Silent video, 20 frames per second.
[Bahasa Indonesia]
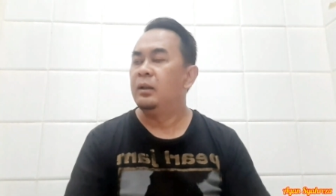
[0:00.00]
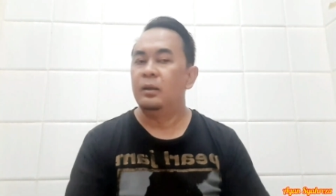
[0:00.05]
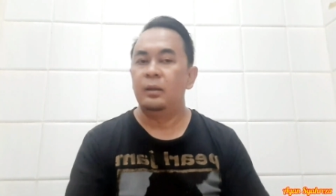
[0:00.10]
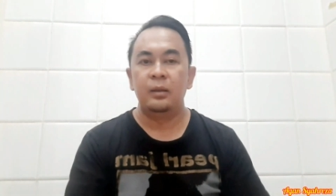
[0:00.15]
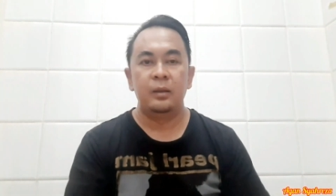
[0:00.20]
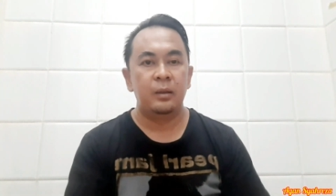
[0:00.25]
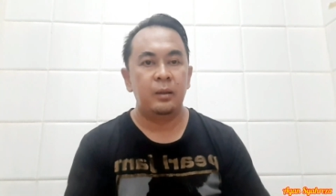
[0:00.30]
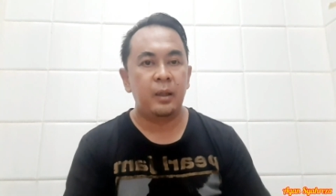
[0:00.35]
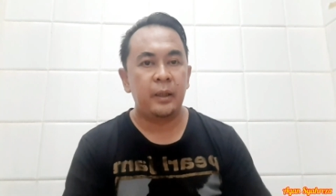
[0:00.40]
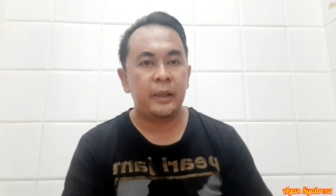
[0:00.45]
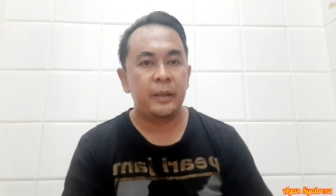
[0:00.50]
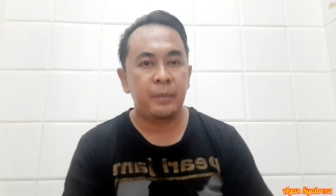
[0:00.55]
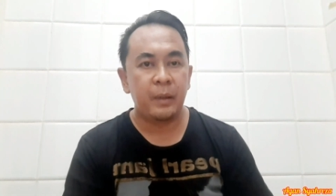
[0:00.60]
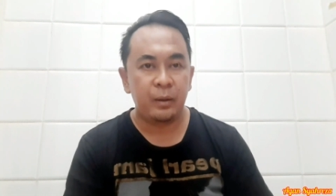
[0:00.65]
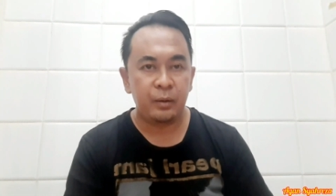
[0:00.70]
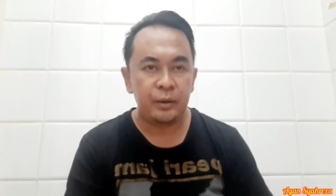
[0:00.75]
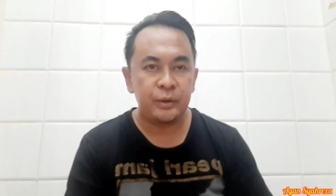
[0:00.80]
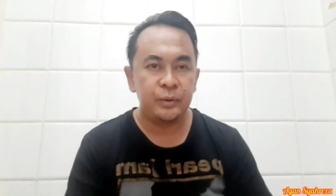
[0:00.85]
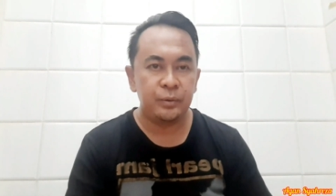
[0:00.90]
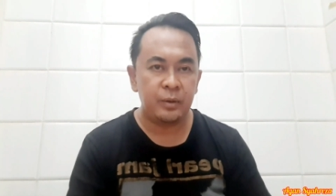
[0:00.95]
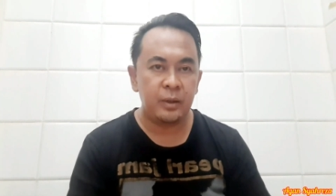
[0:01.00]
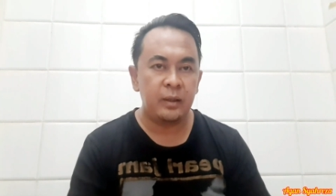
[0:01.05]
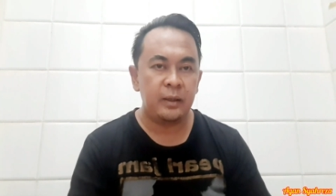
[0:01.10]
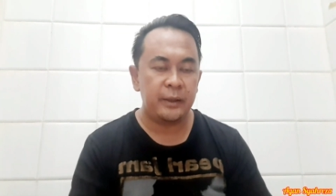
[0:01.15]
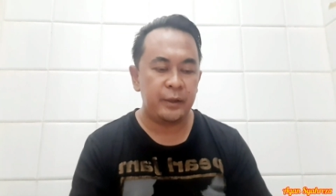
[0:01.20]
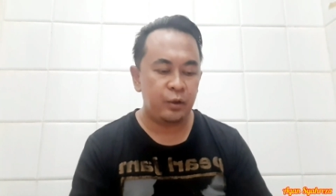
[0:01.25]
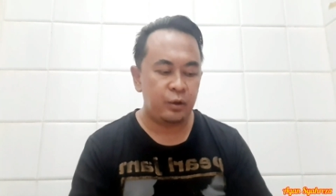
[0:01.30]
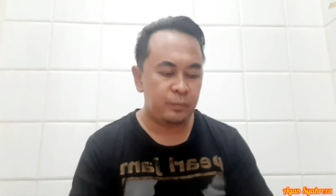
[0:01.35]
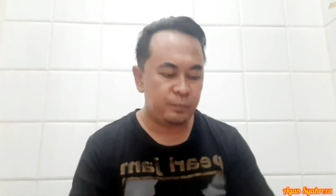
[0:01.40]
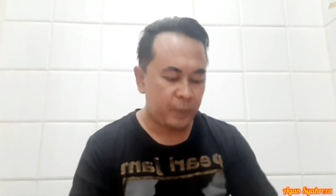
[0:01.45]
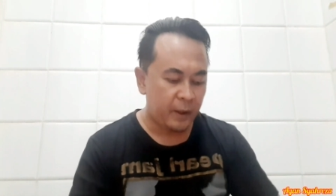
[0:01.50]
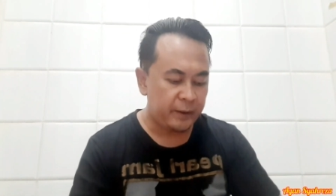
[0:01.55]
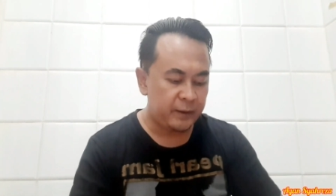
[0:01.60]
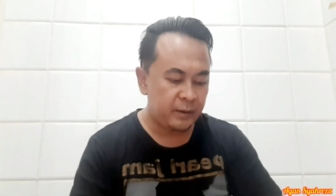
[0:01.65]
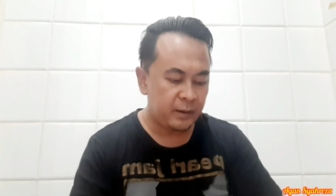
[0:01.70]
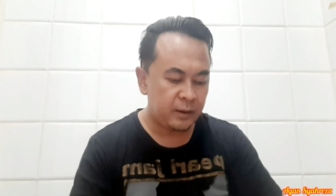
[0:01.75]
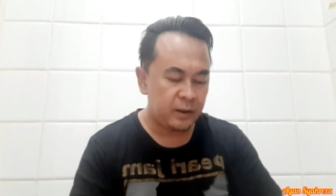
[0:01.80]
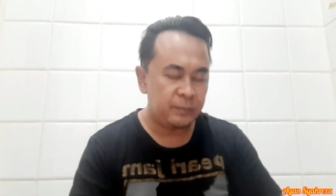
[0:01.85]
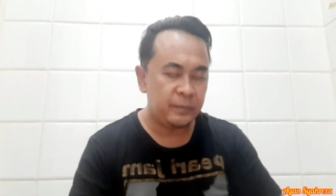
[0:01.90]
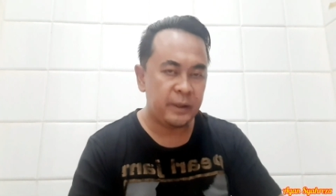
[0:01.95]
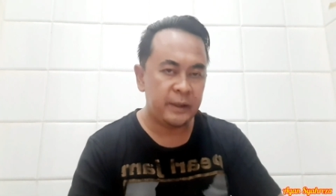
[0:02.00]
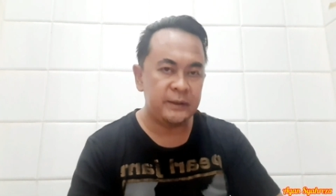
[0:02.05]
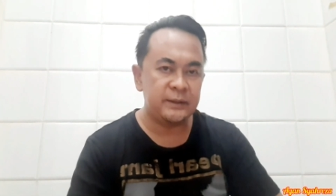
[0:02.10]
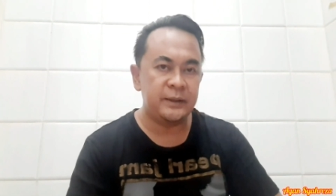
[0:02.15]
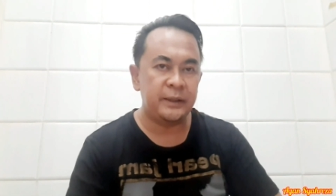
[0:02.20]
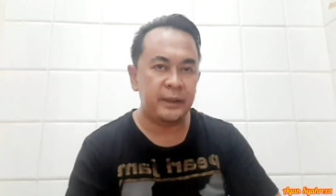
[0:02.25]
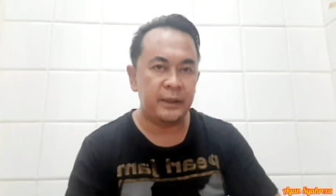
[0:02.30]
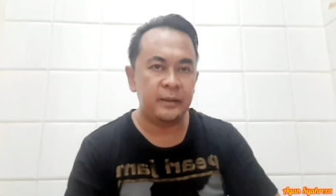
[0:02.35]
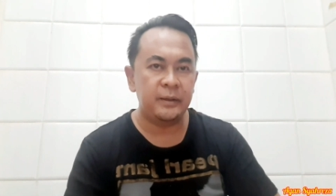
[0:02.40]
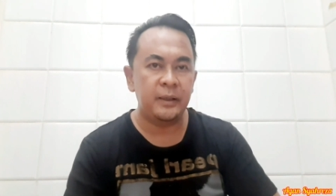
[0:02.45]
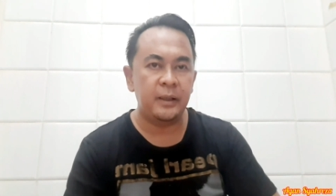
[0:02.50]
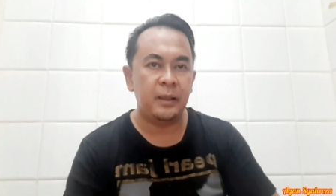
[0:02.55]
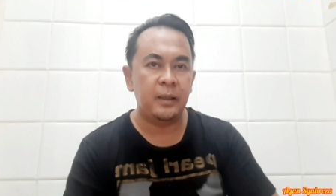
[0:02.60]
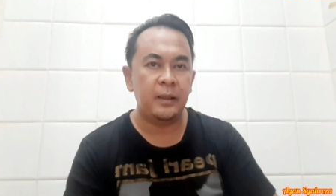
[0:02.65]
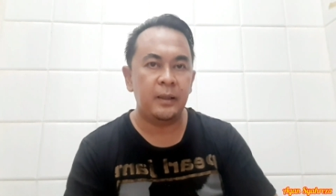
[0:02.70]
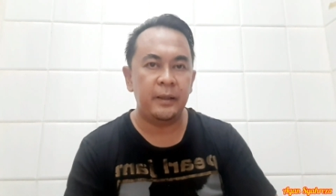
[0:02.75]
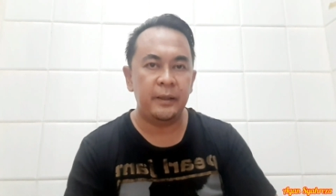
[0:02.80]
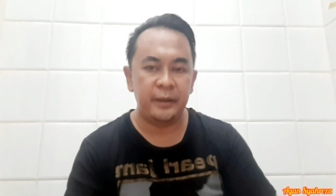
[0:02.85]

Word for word: uh, lagi bagus juga lagi on fire kemarin sedikit ya.